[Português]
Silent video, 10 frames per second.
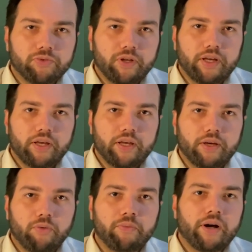
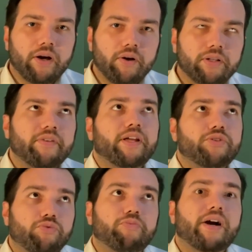é, é, uma, ah, na
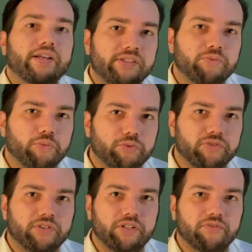verdade o máximo
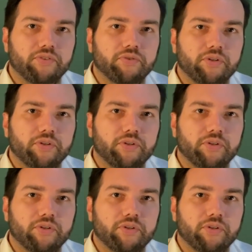possível,